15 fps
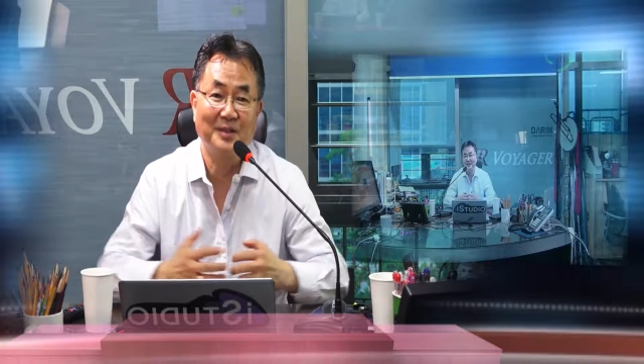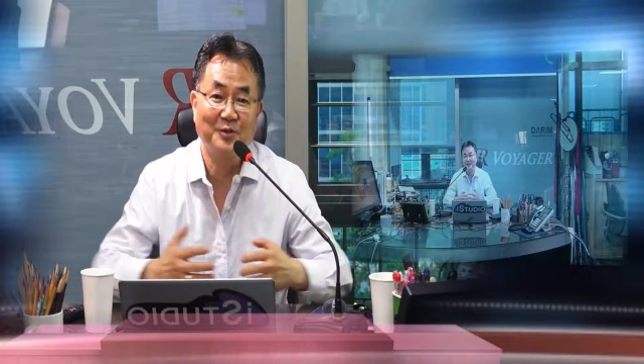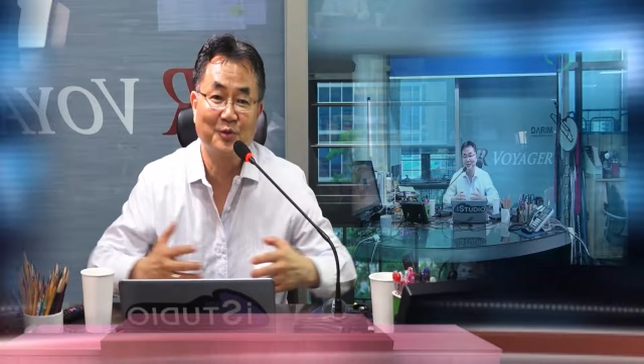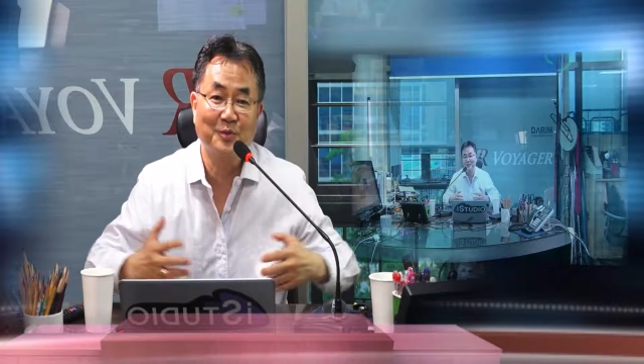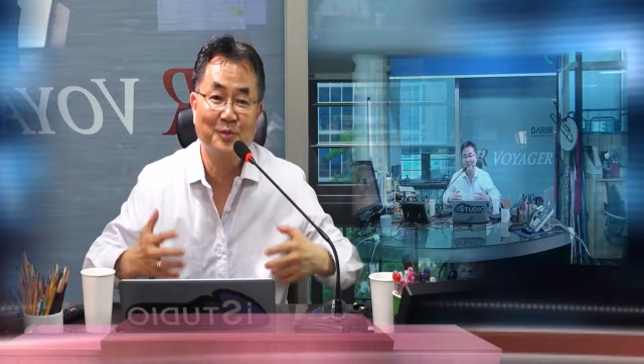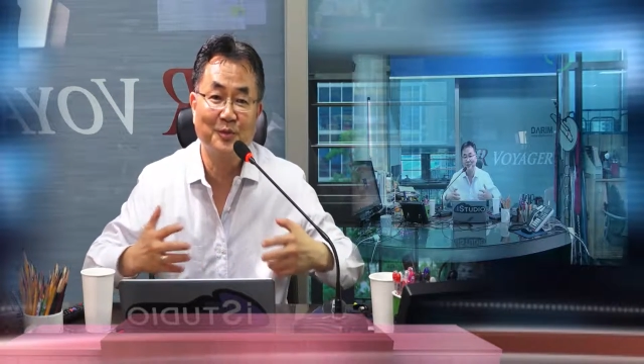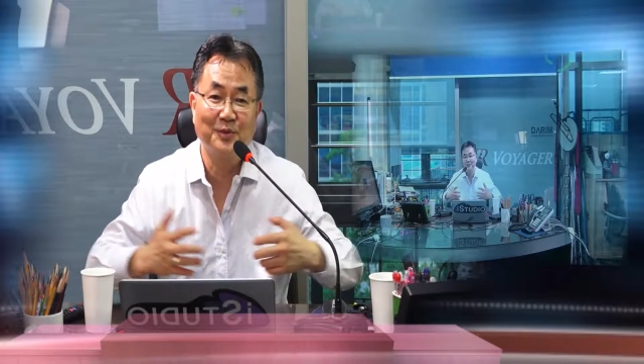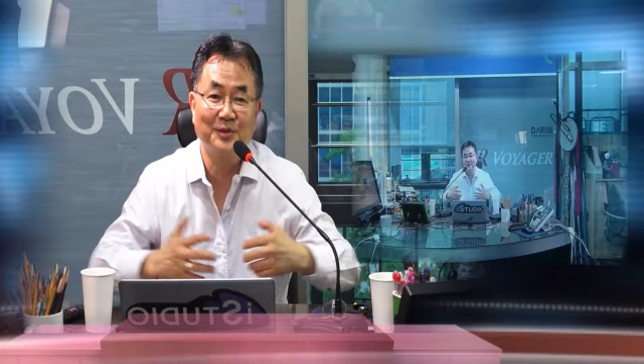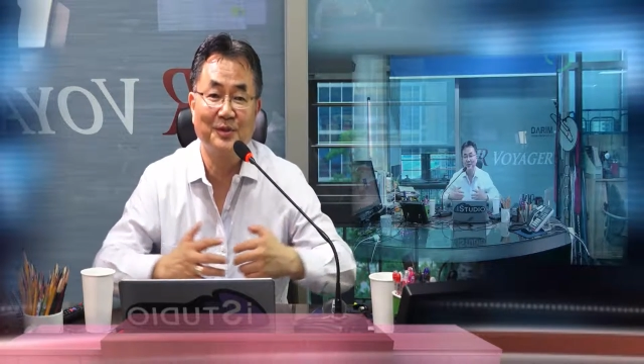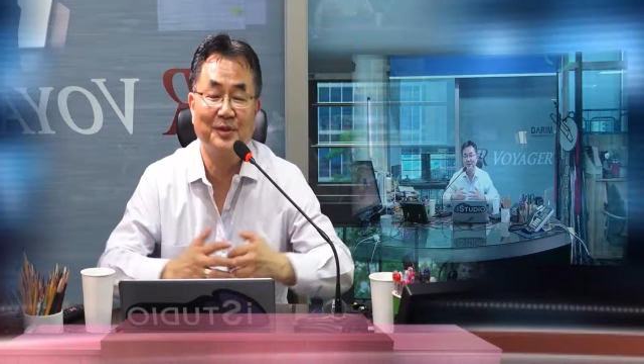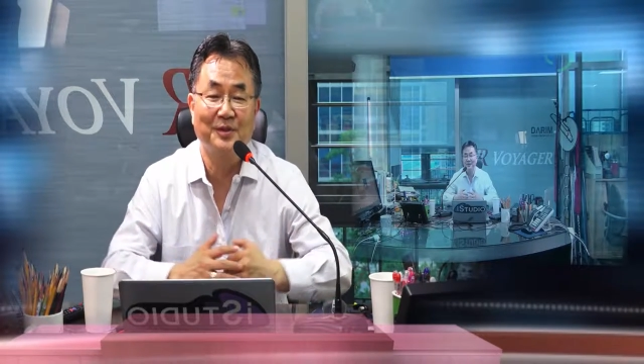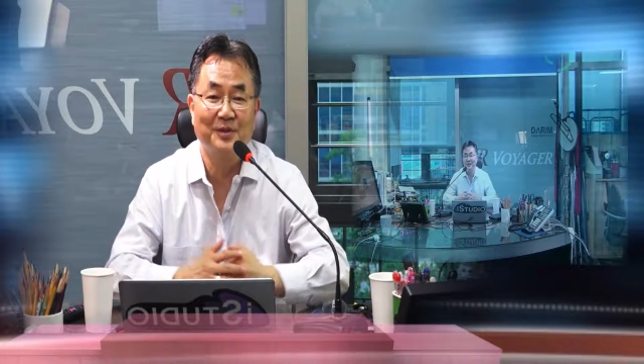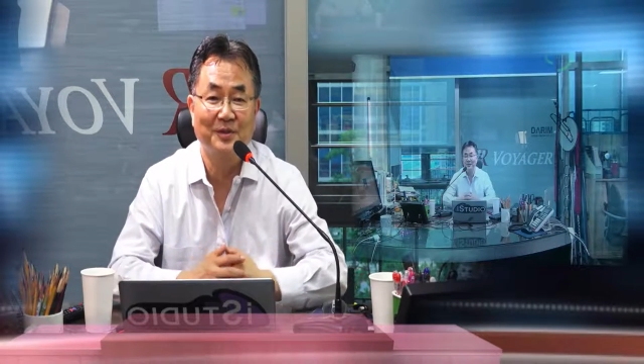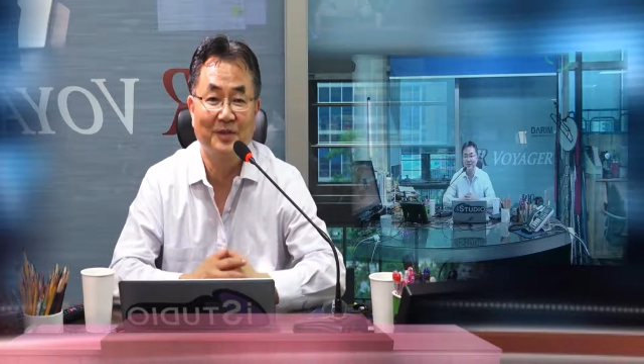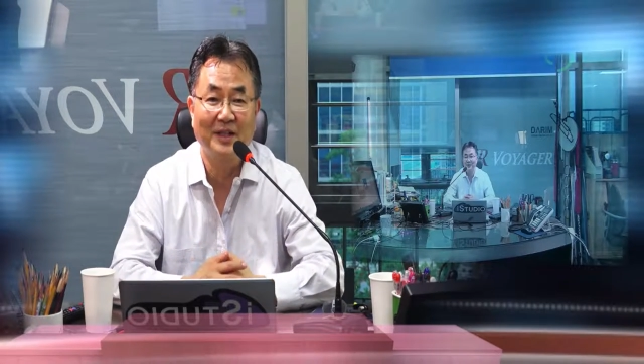춤도
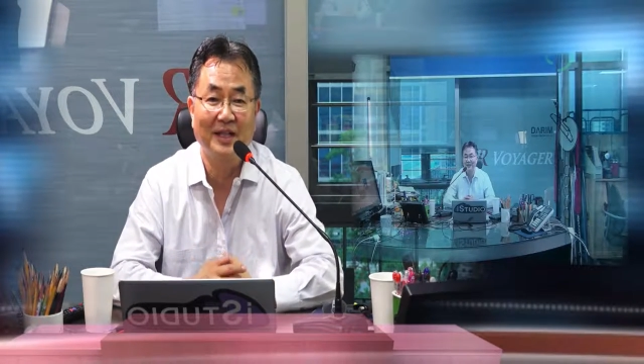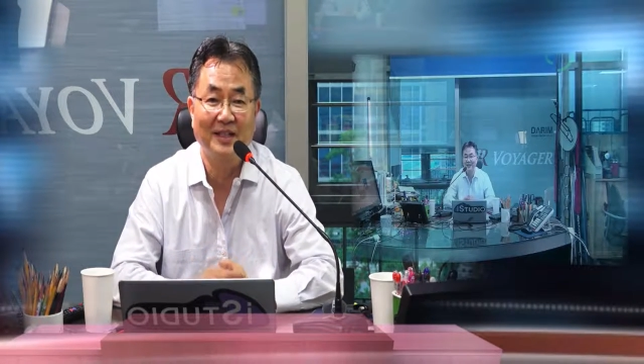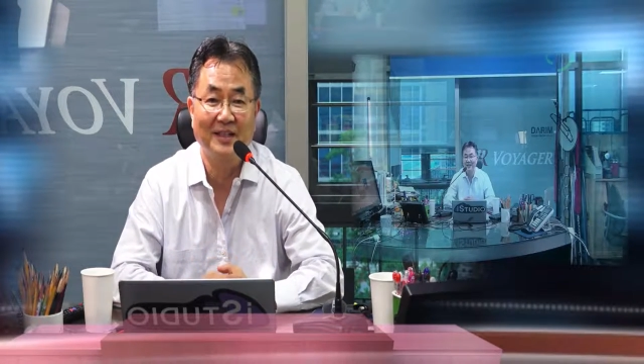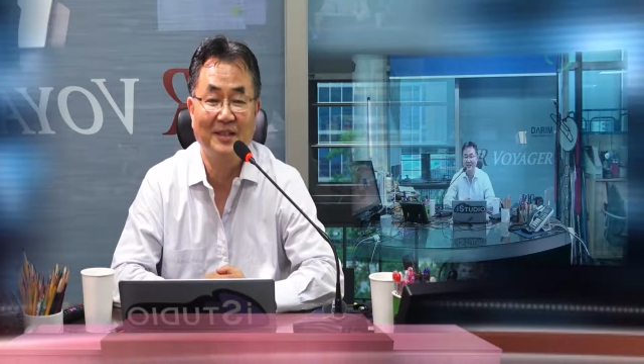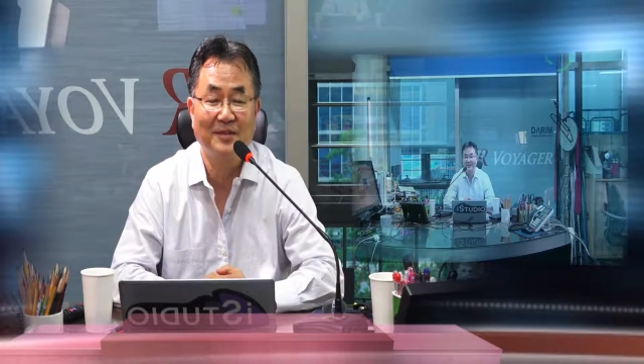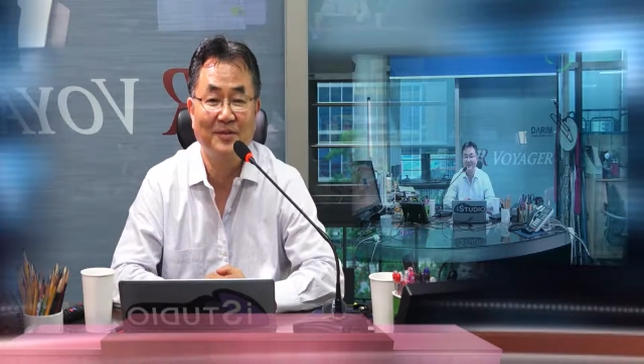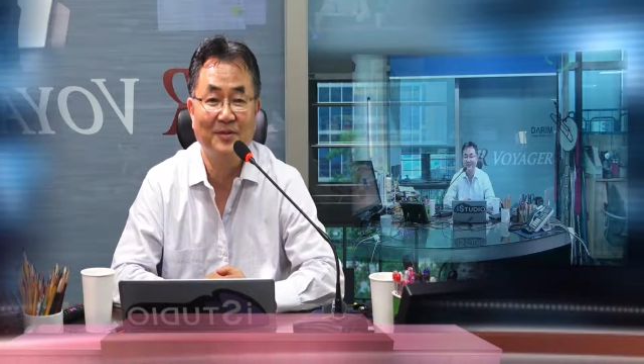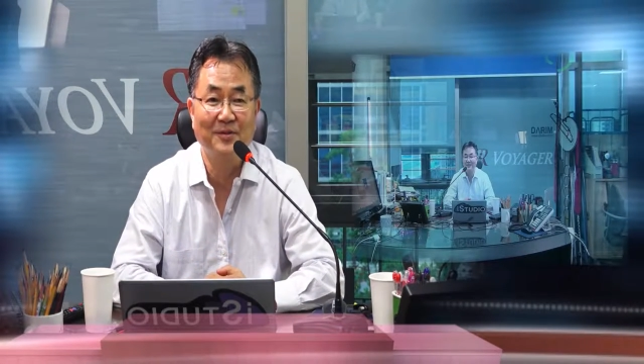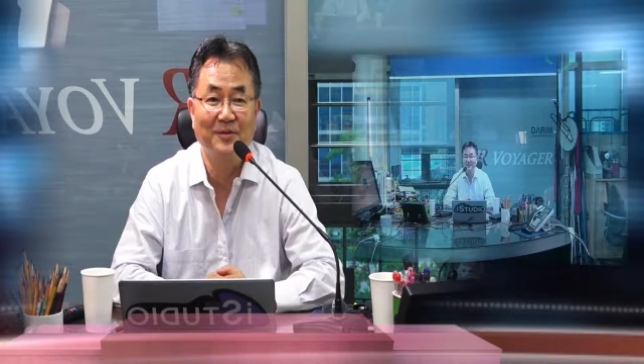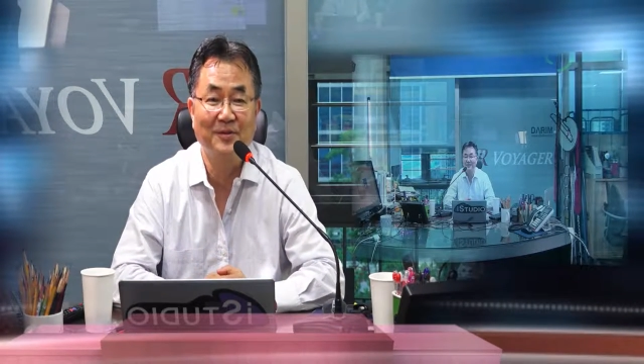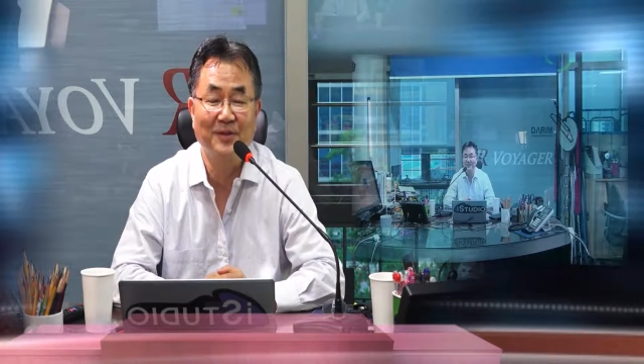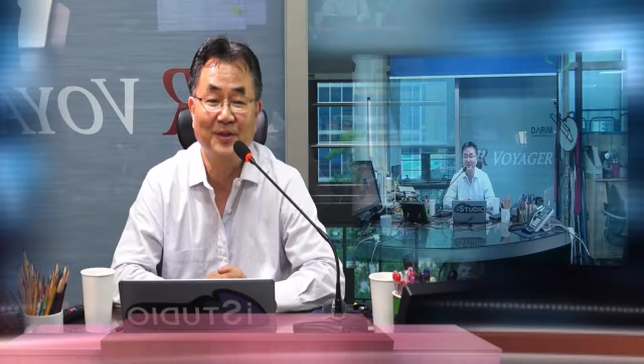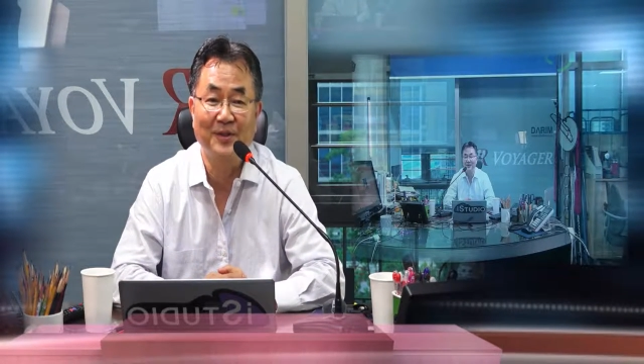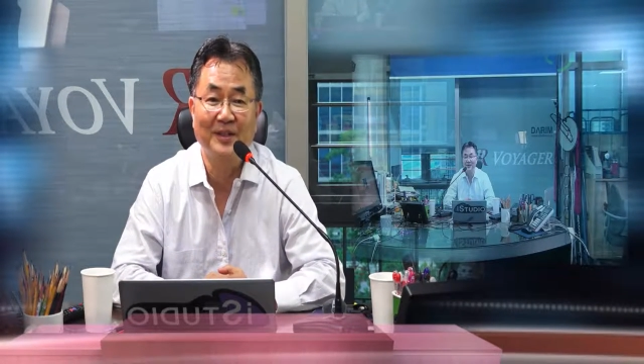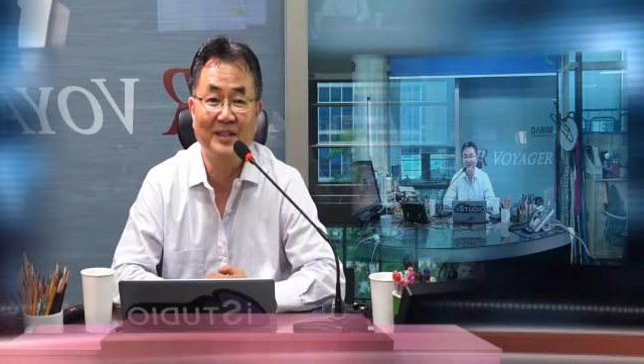그걸로 가르칠 수 있고
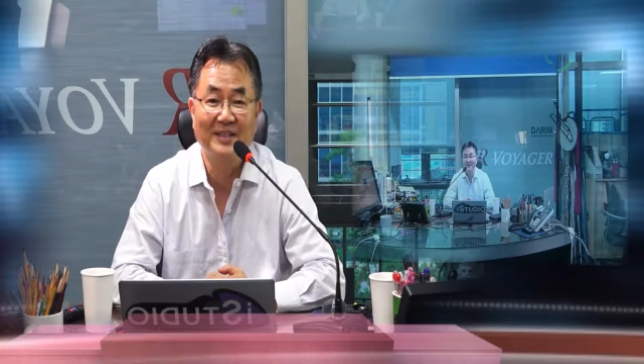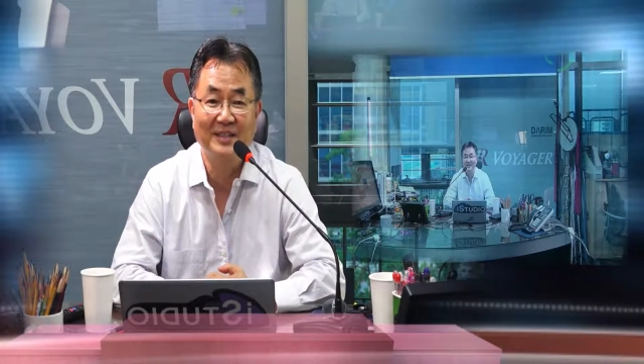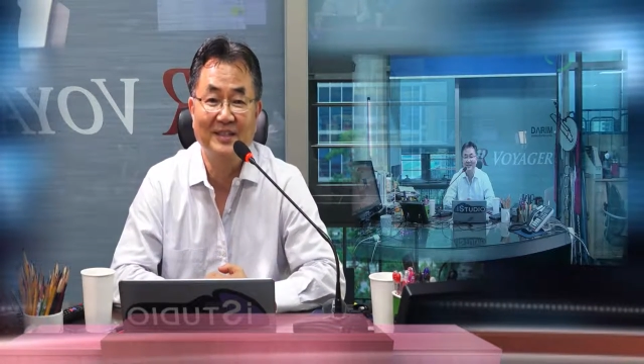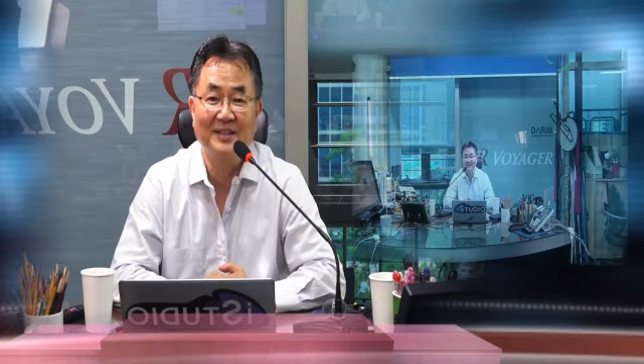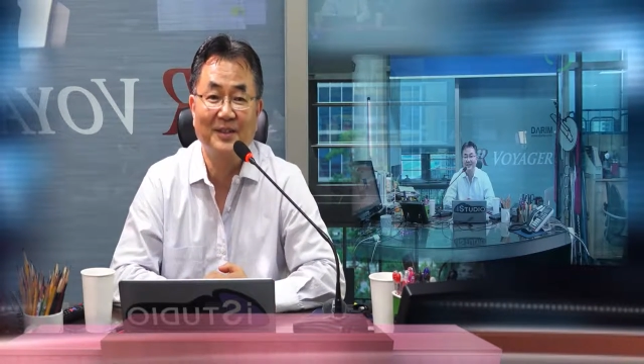여러 가지들